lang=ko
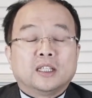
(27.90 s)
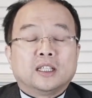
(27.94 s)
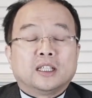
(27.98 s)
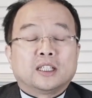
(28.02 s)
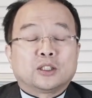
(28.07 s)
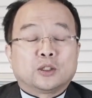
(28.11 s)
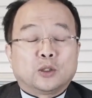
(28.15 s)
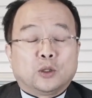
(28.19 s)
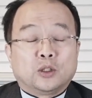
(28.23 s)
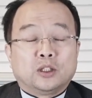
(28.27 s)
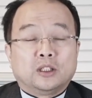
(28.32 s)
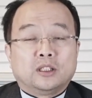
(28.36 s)

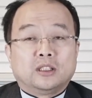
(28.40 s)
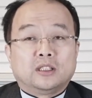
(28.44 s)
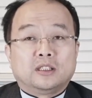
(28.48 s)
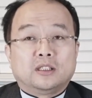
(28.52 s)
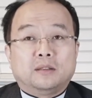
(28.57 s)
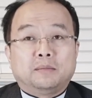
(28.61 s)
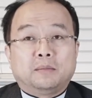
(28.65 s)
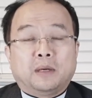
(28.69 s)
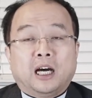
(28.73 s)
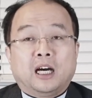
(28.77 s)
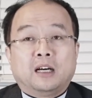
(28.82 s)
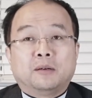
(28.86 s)
저는
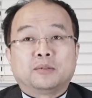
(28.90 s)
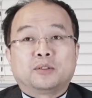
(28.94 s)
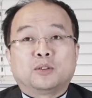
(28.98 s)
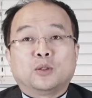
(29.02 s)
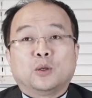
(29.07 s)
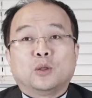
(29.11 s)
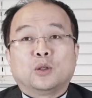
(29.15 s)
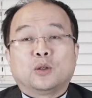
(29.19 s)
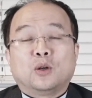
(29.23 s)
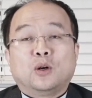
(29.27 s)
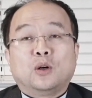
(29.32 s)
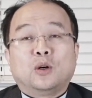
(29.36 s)

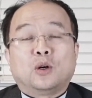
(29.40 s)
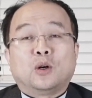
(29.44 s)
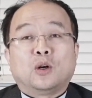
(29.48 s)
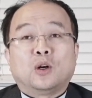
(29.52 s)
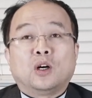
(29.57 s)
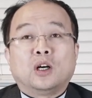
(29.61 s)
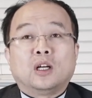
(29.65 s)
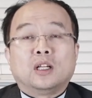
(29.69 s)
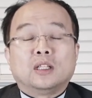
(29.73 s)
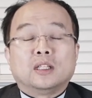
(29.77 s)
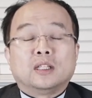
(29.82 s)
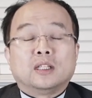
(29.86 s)
마음속으로
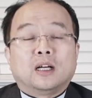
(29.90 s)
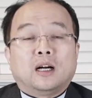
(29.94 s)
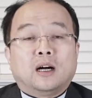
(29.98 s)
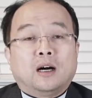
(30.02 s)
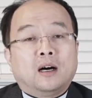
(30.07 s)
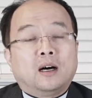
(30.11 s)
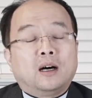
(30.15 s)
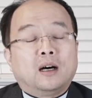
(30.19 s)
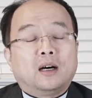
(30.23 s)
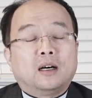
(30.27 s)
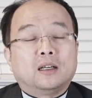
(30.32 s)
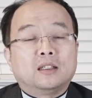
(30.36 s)

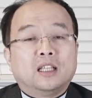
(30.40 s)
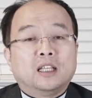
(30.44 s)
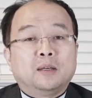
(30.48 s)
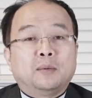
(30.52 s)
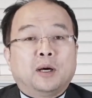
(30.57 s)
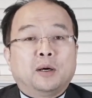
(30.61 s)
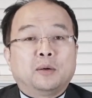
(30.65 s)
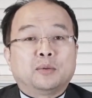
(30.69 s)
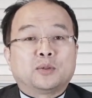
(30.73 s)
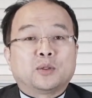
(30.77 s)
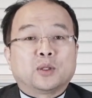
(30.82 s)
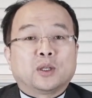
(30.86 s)
아, 내
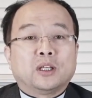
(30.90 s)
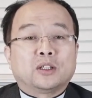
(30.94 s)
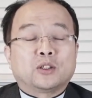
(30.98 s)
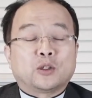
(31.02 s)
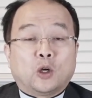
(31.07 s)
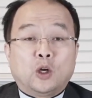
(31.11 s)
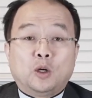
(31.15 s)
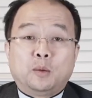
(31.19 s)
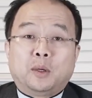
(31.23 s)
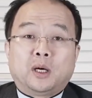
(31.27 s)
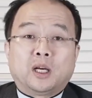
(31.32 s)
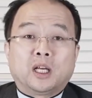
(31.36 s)
마음속에
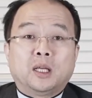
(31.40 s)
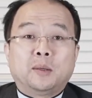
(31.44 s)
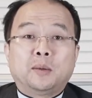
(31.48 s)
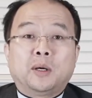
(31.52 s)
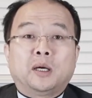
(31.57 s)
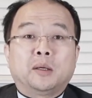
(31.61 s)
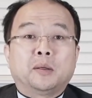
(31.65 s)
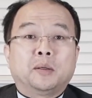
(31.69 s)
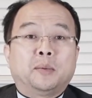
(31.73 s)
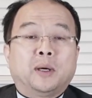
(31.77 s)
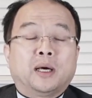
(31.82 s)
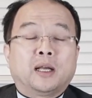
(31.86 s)
절망의
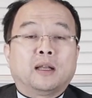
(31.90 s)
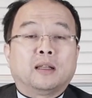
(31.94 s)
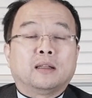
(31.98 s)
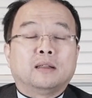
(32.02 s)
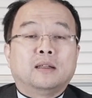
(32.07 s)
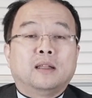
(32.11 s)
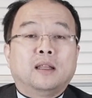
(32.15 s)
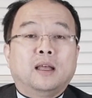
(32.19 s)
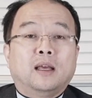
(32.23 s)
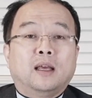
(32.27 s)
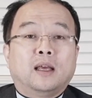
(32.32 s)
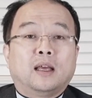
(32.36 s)
마음이
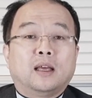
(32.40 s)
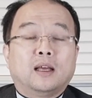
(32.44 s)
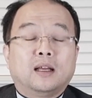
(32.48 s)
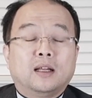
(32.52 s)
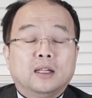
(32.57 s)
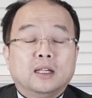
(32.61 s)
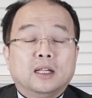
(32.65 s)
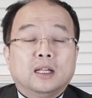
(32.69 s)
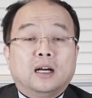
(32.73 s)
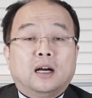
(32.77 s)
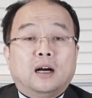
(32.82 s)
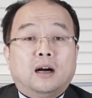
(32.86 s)
많았는데
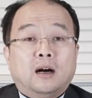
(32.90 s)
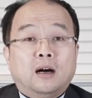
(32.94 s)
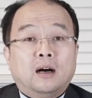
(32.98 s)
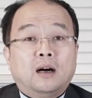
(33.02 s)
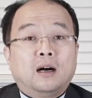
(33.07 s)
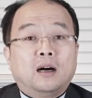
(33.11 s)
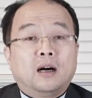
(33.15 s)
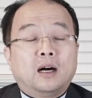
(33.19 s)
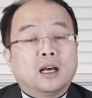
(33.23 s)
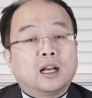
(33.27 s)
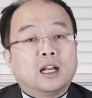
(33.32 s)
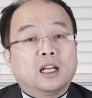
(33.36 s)
아,
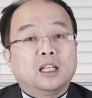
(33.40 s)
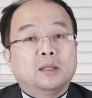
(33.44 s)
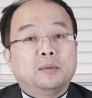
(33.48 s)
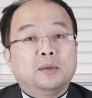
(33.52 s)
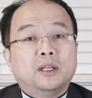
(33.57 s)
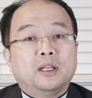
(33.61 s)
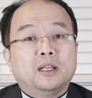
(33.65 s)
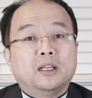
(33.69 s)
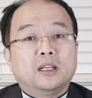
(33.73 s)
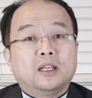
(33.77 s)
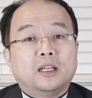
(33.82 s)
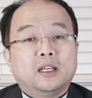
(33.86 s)

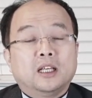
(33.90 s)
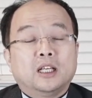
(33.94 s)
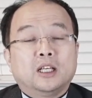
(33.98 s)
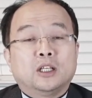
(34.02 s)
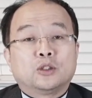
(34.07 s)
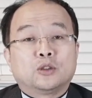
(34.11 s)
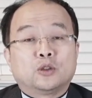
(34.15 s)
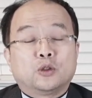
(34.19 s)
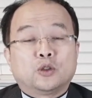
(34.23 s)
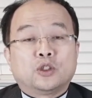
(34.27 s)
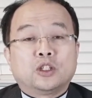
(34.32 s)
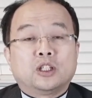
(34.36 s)
하나님이
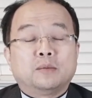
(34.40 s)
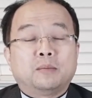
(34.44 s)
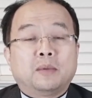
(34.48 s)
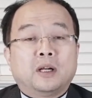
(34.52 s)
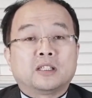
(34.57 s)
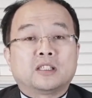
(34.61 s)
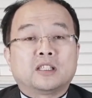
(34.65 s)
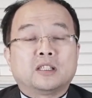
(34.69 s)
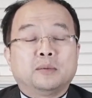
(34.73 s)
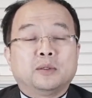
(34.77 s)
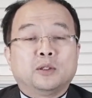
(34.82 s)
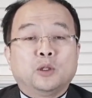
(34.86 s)
주시는
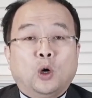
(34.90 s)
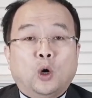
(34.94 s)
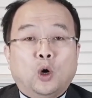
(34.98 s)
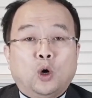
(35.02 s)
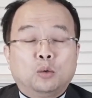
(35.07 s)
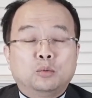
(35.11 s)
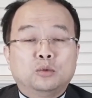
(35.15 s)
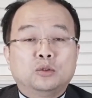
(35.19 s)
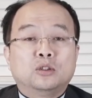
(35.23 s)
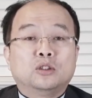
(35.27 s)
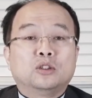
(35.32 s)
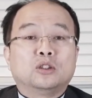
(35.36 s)
말씀이
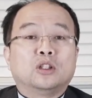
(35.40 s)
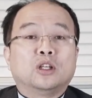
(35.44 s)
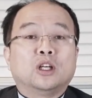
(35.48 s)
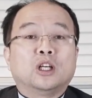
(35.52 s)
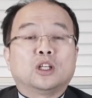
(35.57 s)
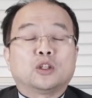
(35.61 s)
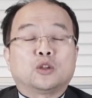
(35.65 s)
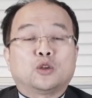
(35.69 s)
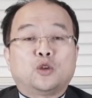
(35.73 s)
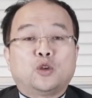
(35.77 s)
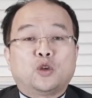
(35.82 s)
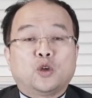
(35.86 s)
너무
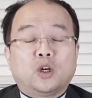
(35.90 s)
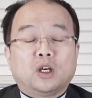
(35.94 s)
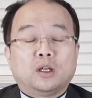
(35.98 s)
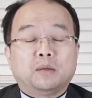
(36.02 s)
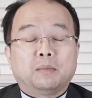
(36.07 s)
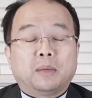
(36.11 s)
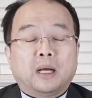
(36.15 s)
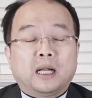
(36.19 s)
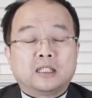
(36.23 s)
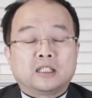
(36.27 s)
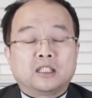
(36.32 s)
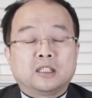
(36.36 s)
귀한
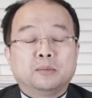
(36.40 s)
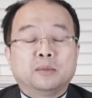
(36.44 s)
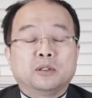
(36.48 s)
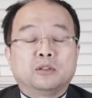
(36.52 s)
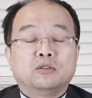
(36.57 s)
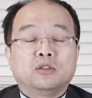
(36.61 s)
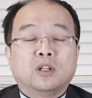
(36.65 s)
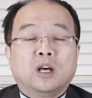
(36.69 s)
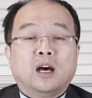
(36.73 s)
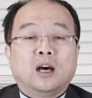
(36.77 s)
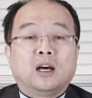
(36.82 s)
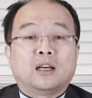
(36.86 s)

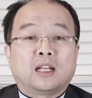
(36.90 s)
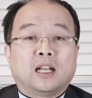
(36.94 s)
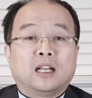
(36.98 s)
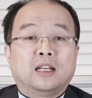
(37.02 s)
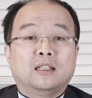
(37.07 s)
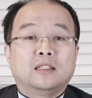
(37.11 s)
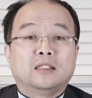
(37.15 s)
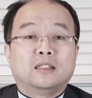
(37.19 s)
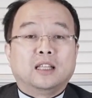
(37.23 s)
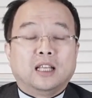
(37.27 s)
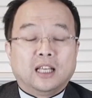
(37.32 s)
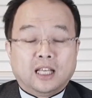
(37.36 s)

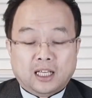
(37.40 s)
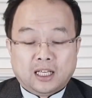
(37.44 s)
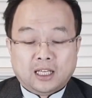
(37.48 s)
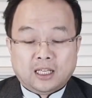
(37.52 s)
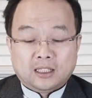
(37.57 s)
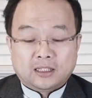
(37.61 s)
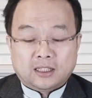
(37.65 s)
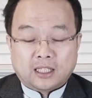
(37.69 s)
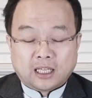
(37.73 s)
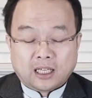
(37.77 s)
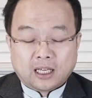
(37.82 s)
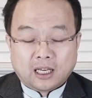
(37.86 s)
말씀이구나라는
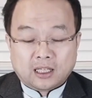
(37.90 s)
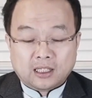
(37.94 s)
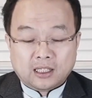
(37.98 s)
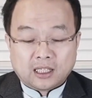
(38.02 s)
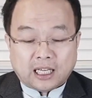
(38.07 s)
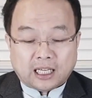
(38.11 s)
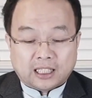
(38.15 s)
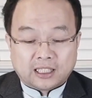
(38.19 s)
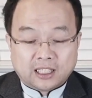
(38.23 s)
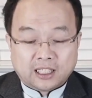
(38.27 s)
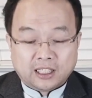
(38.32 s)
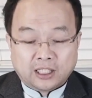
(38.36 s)
생각을
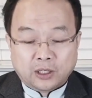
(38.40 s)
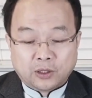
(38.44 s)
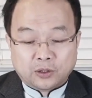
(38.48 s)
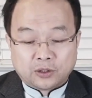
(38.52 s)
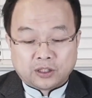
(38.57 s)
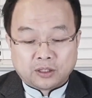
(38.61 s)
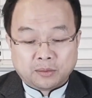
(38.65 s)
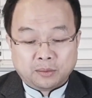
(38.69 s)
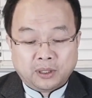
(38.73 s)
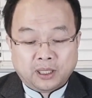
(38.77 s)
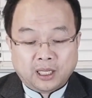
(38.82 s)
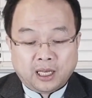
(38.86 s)
가지게
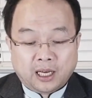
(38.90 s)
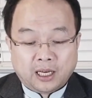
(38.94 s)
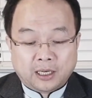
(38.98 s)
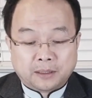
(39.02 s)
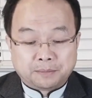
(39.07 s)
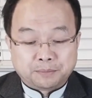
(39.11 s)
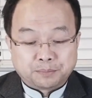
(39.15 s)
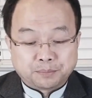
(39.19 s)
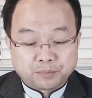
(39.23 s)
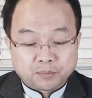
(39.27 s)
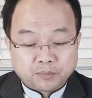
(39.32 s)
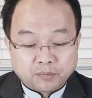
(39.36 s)
되었습니다.
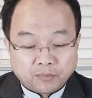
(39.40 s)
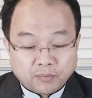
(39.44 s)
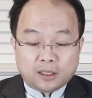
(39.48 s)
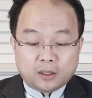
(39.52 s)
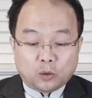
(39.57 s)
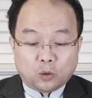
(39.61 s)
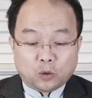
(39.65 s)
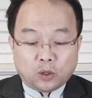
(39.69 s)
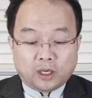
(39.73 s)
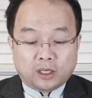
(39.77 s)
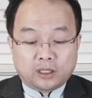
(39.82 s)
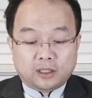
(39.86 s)

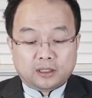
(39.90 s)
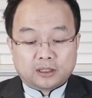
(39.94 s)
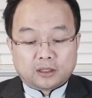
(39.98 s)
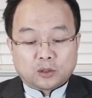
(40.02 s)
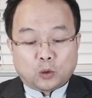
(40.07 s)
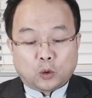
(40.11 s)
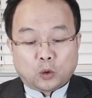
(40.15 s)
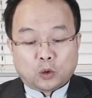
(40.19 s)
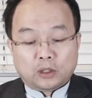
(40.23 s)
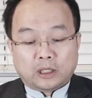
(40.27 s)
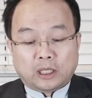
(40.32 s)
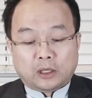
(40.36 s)
올해는
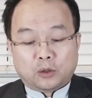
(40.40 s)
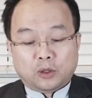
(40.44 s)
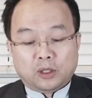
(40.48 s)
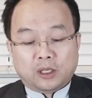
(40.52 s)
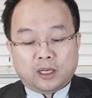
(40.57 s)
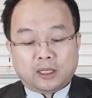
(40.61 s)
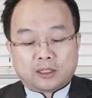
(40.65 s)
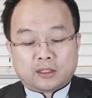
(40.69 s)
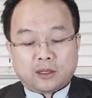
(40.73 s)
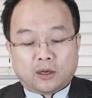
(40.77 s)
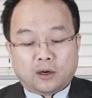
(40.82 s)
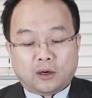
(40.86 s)
코로나로
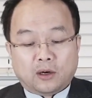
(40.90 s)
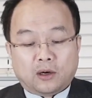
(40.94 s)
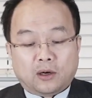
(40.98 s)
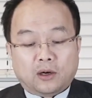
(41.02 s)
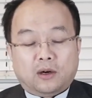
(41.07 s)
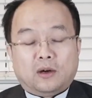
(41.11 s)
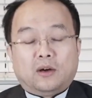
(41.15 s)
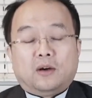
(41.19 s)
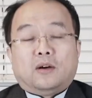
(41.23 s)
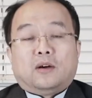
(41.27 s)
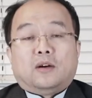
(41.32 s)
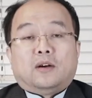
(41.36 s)

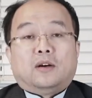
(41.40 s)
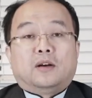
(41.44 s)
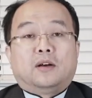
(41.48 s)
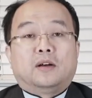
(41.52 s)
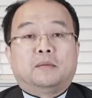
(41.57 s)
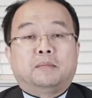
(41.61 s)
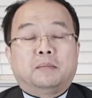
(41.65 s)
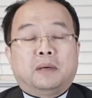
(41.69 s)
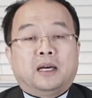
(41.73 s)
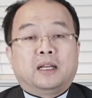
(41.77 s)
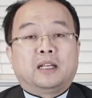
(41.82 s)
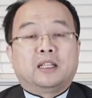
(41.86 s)
인해서
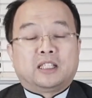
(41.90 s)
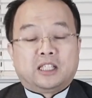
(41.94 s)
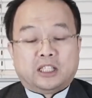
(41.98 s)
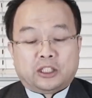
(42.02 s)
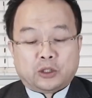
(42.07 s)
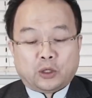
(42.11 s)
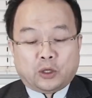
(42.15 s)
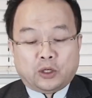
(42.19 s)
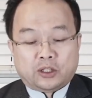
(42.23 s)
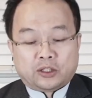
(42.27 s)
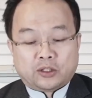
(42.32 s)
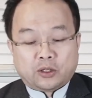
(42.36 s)
많이
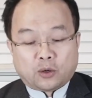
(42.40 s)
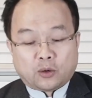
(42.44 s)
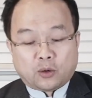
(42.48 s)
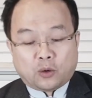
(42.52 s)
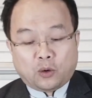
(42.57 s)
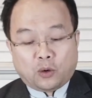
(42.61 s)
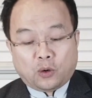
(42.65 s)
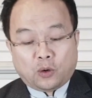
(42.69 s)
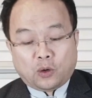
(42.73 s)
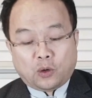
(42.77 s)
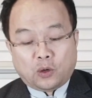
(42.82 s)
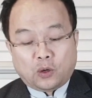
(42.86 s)
지쳐
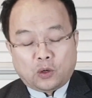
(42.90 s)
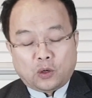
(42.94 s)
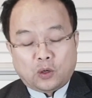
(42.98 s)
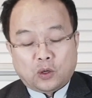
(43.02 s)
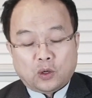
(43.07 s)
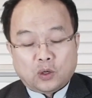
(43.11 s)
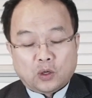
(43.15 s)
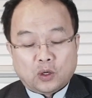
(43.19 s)
있었고